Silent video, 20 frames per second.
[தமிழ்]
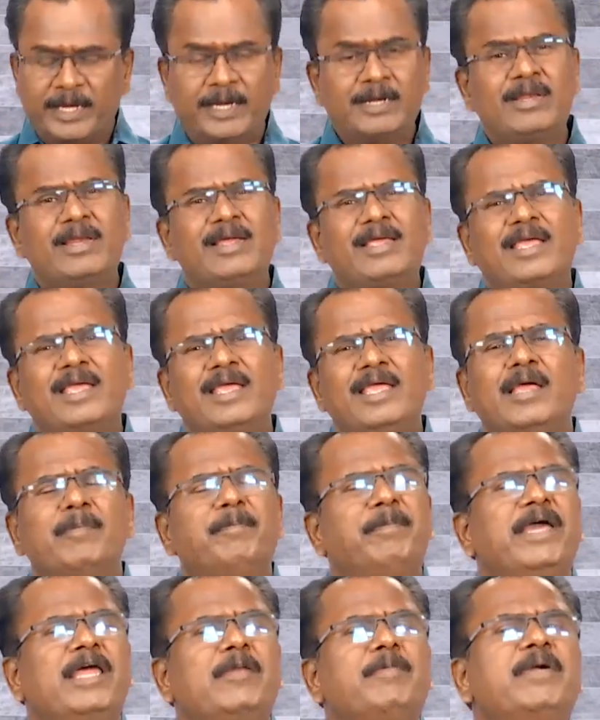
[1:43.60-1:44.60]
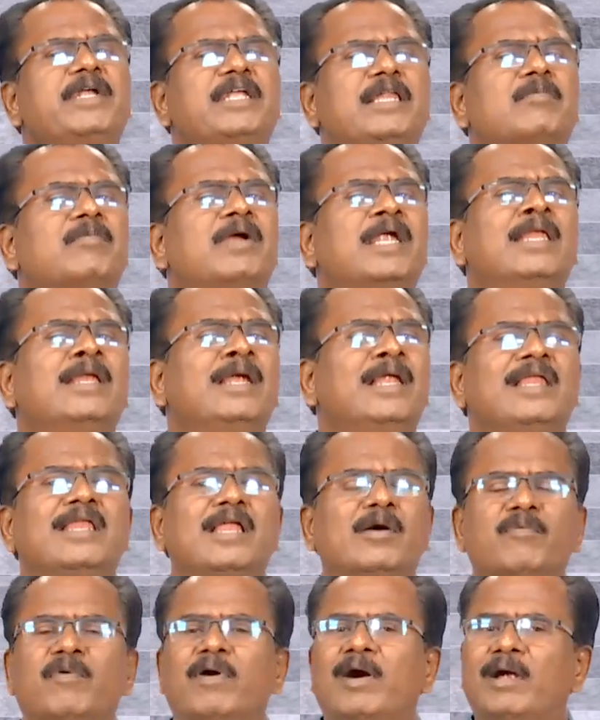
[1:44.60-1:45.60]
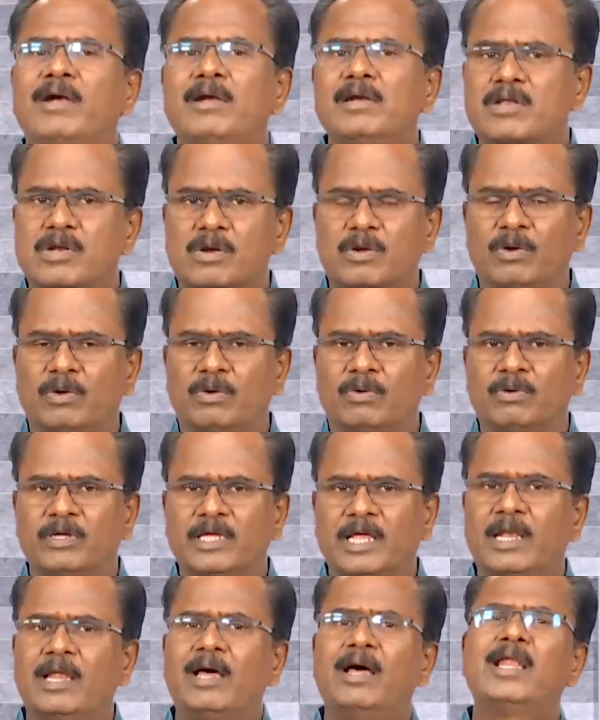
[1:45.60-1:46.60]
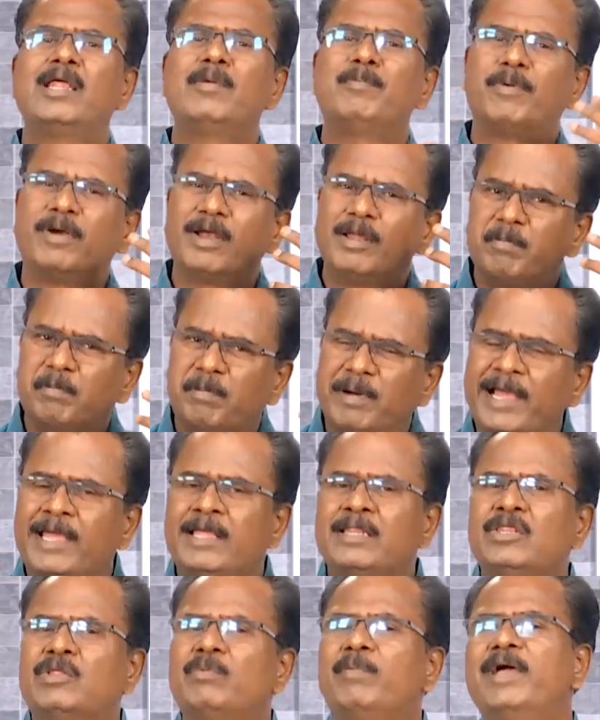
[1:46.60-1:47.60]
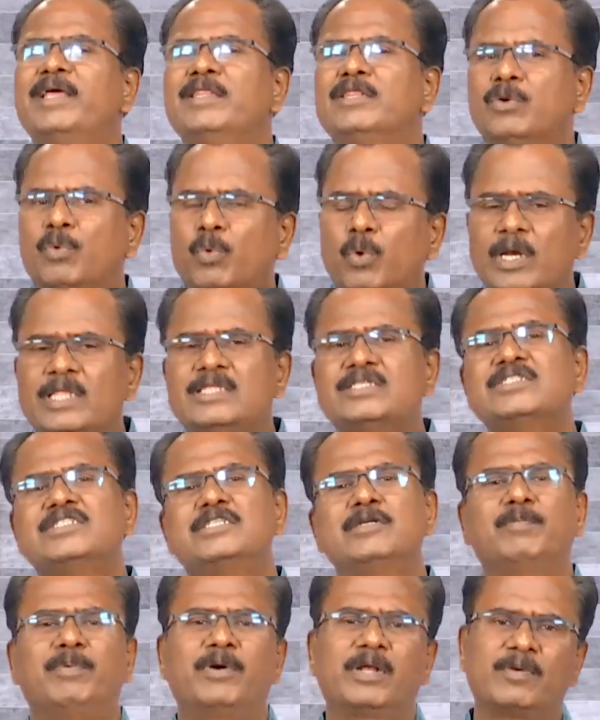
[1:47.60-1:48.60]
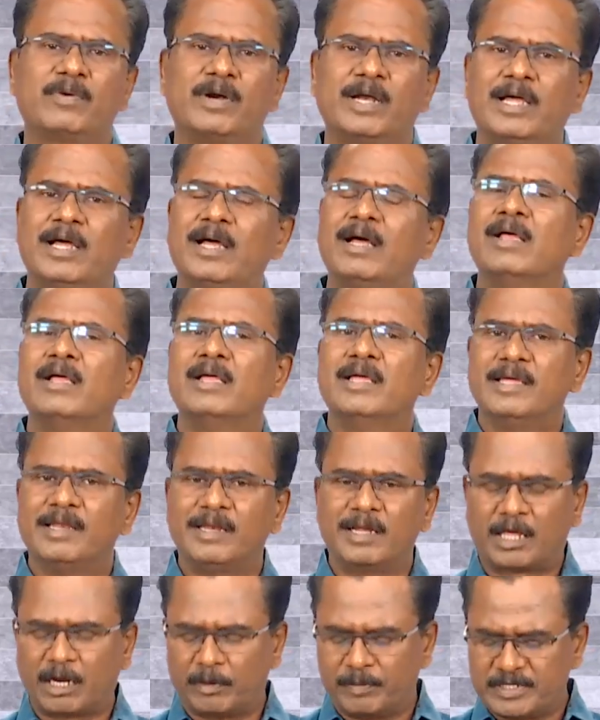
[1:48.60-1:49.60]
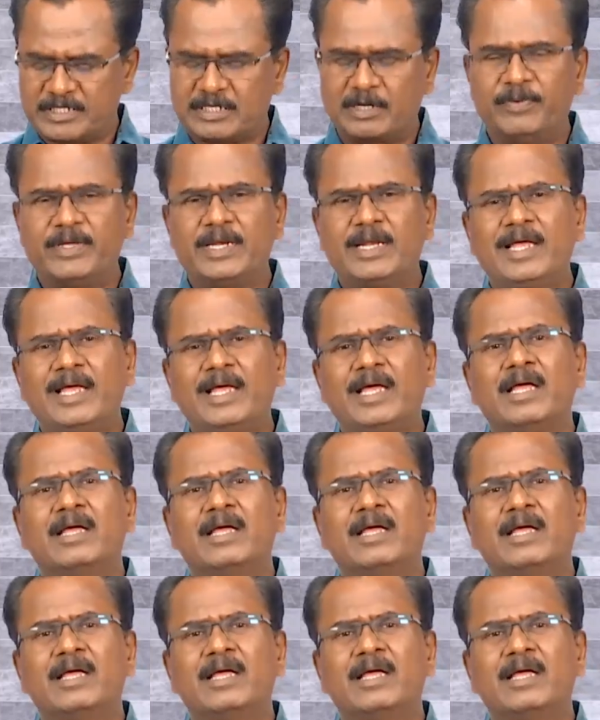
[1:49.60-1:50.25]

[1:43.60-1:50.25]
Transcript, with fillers: இன்றைக்கு எப்பேற்பட்ட மனநிலையில் நாம் வாழ்கிறோம் எல்லாரையும் போல பயந்து பயந்து ஒளிஞ்சிட்டு போகிறவங்களா இருக்கிறோமே தவிர